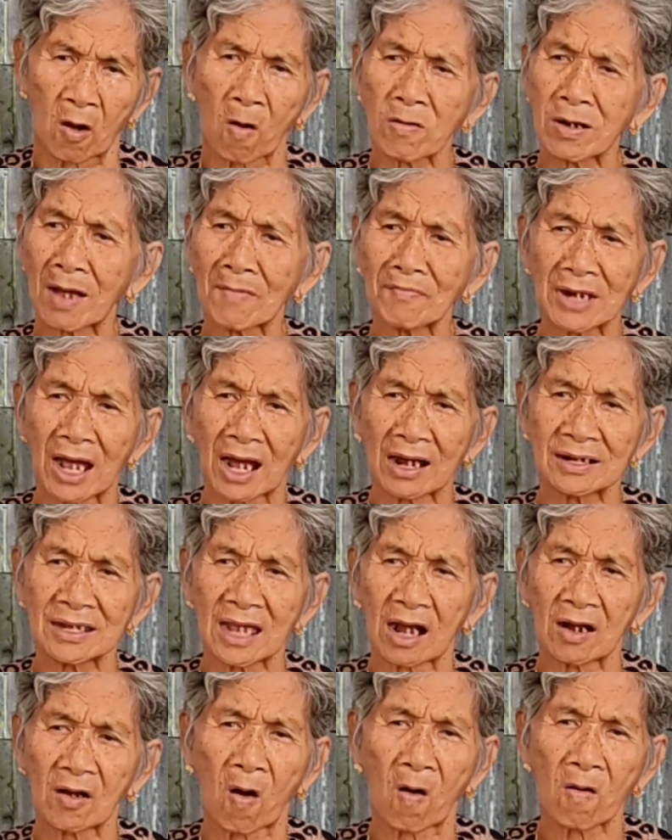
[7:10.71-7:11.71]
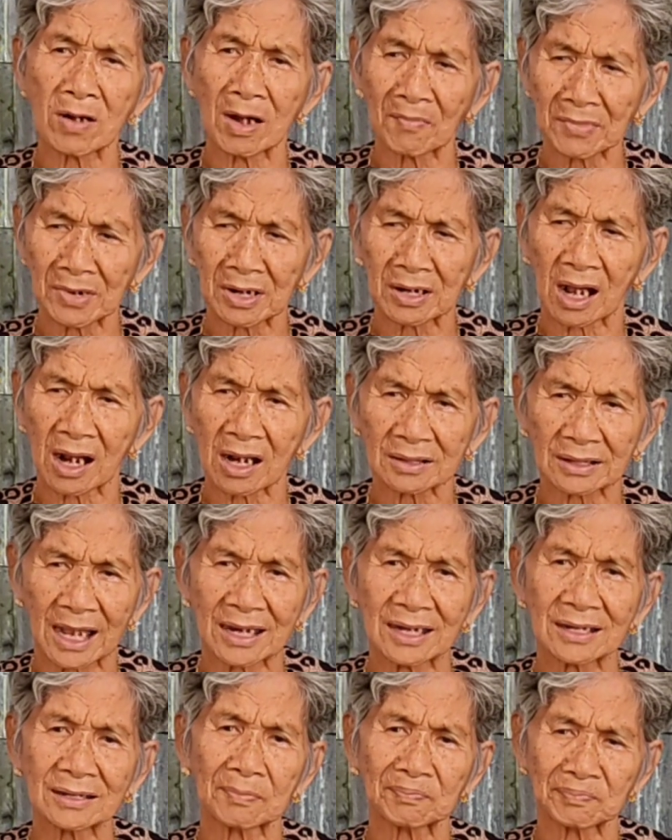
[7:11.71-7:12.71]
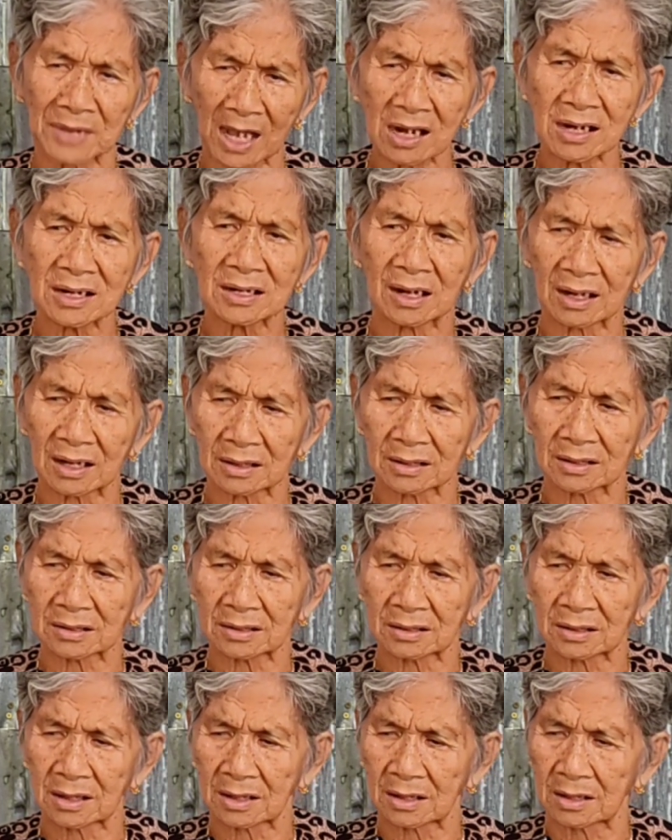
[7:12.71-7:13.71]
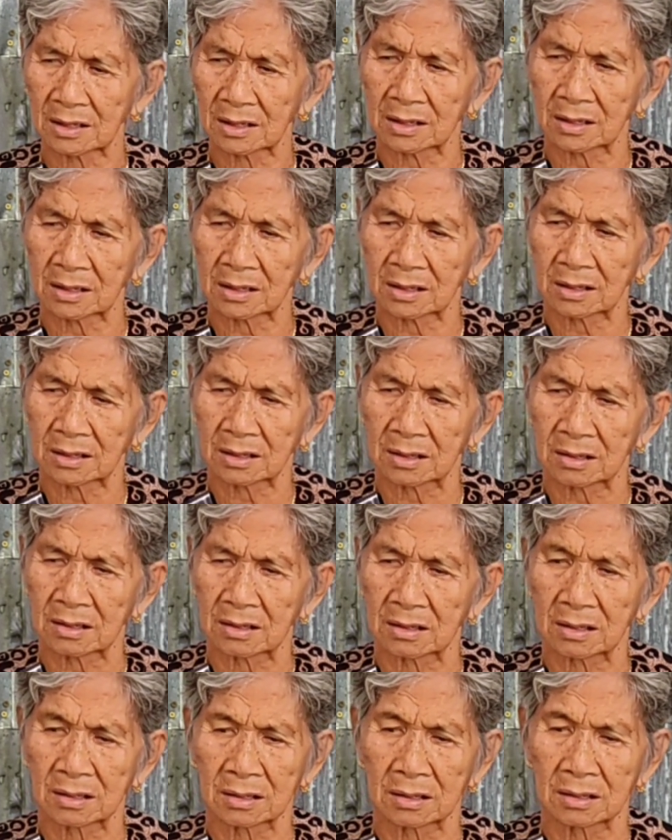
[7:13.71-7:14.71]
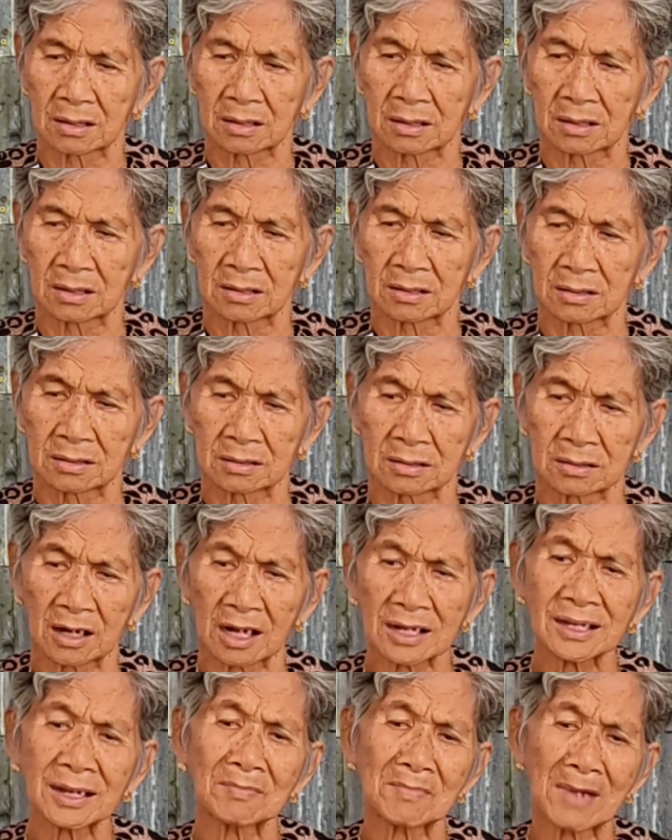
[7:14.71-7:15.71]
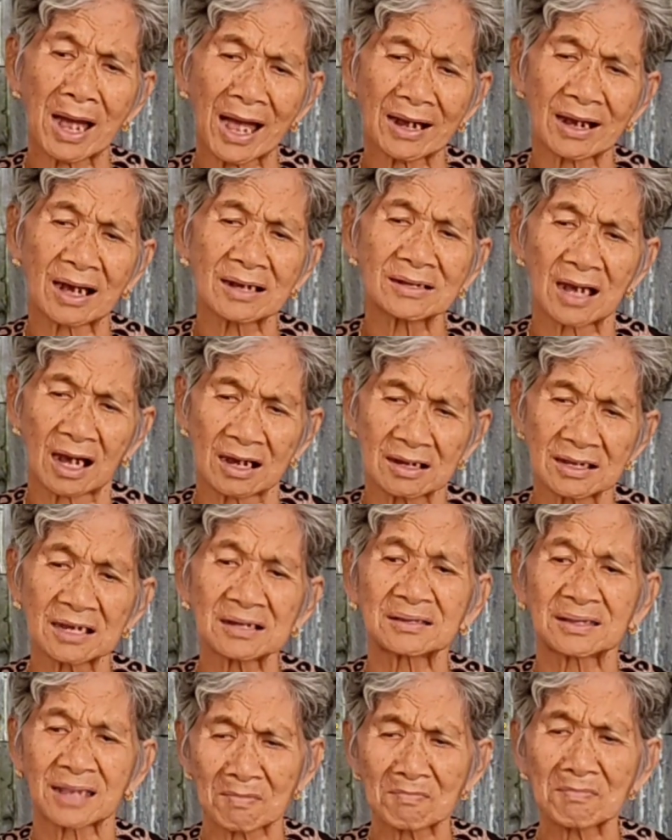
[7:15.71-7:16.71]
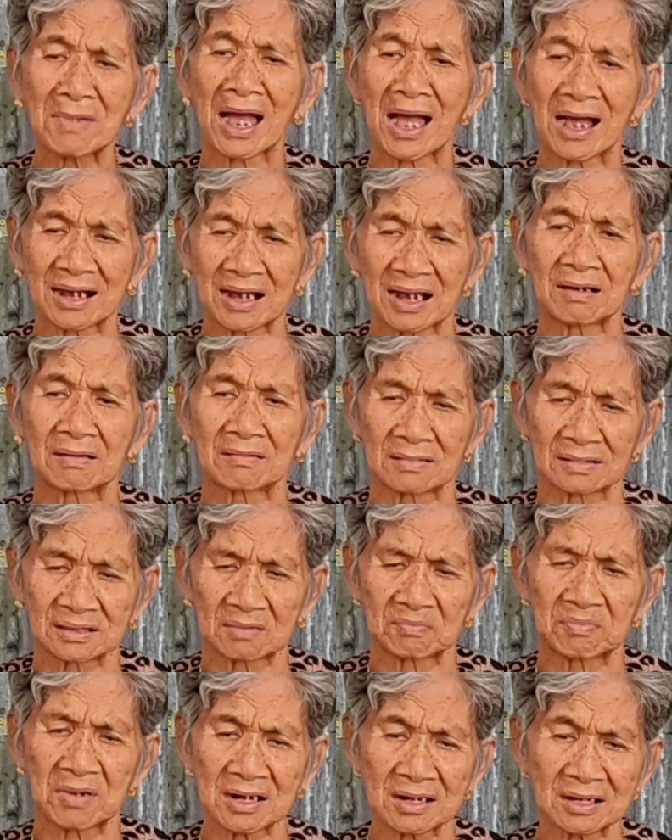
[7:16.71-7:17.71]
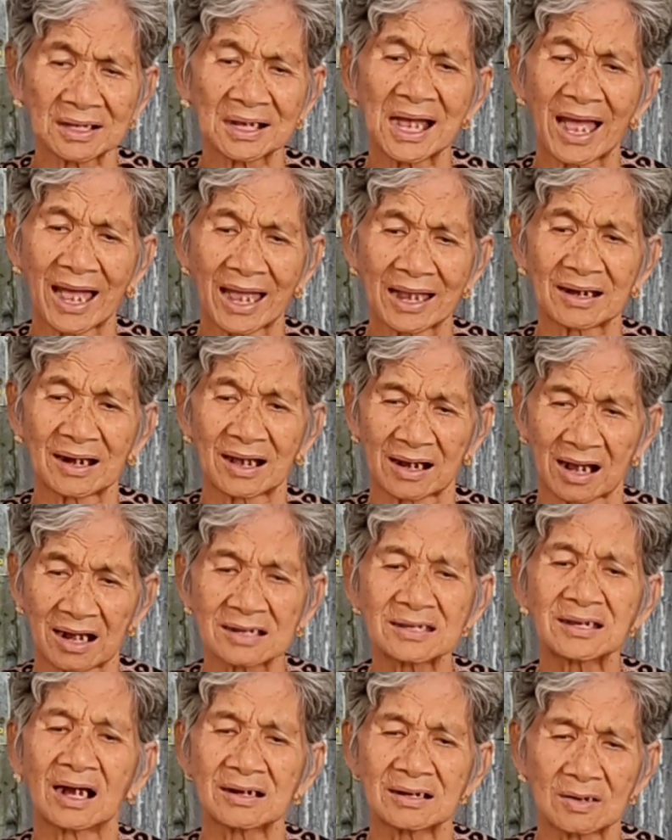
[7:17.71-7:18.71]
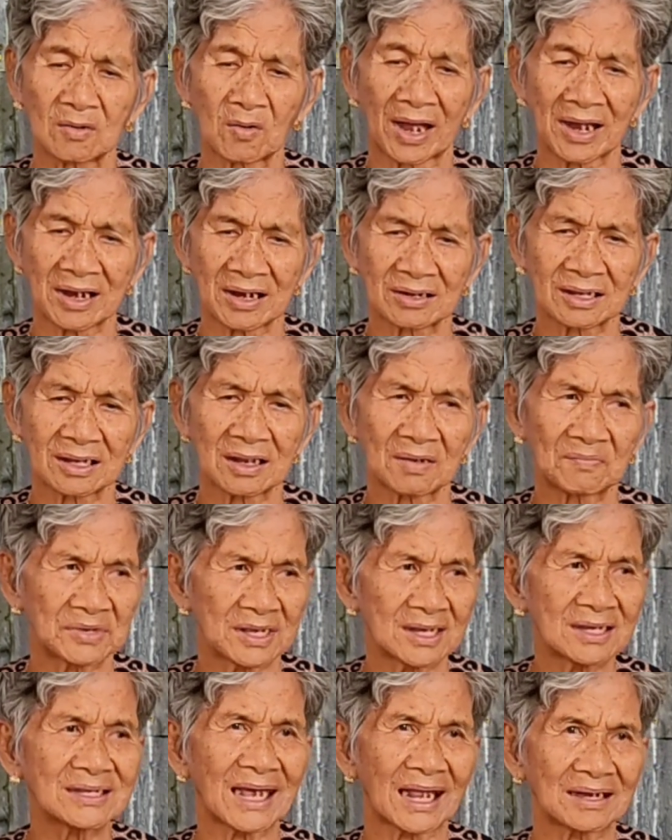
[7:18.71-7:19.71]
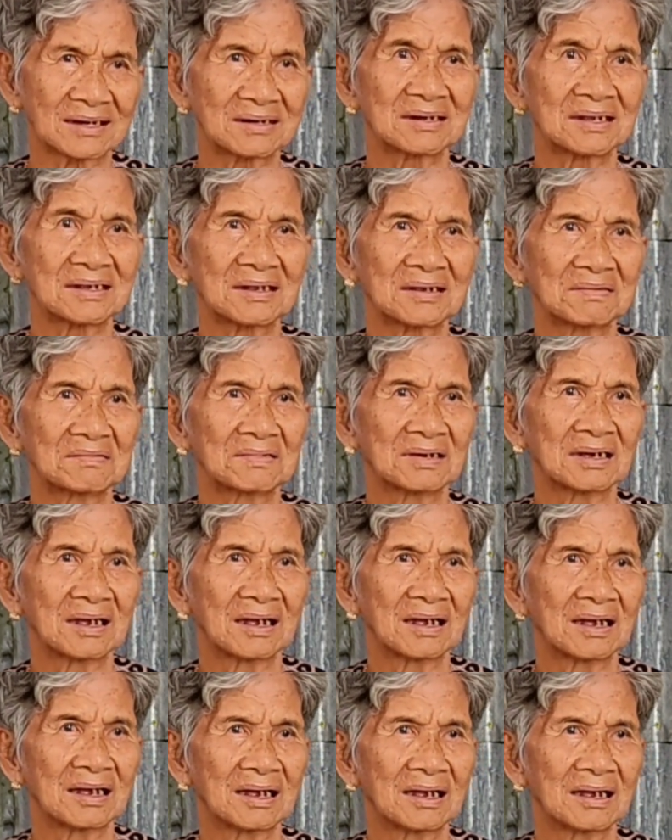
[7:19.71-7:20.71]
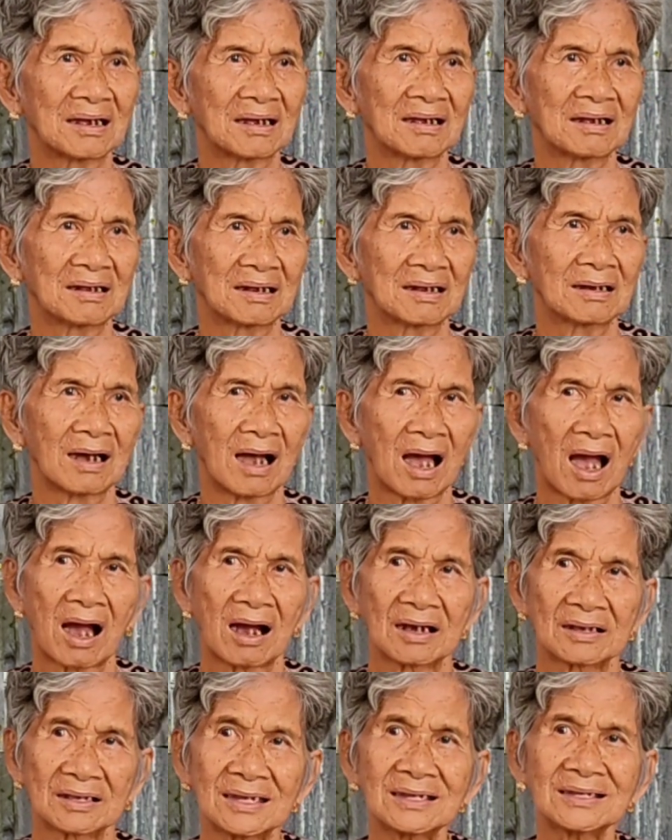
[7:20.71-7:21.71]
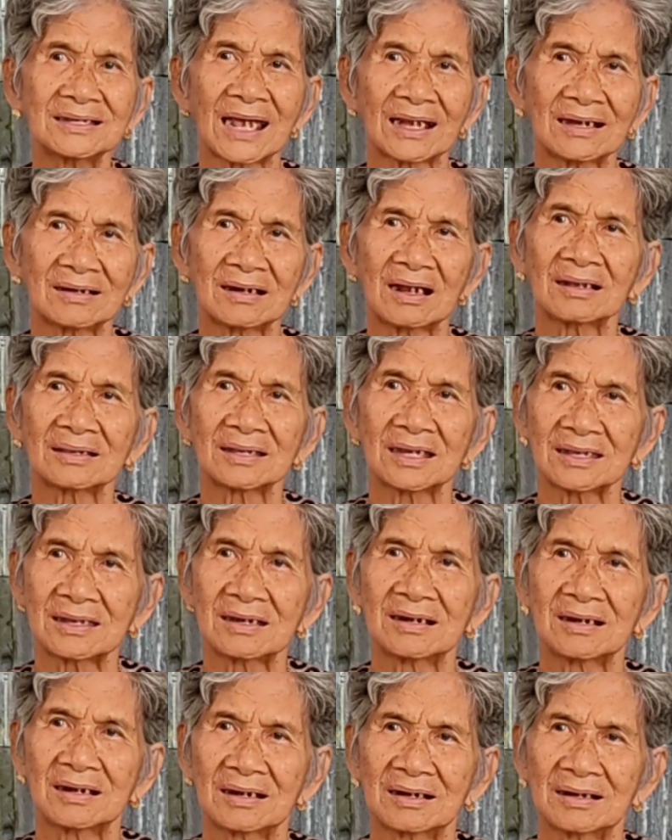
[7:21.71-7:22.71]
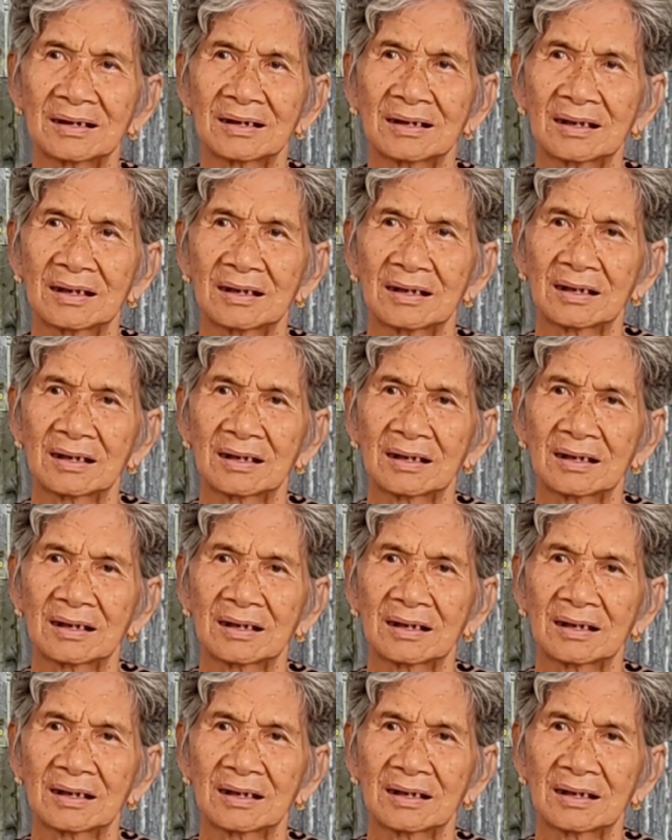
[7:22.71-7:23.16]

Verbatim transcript: khổ lắm đợi giờ khổ lắm rồi đó đây sắp tới rồi dạ. nói tháng ba khởi sự chứ tháng ba mới có hai là khởi sự ngoại rồi thấy không chiến tranh rồi thấy không ờ, chiến tranh đó thấy chưa dạ,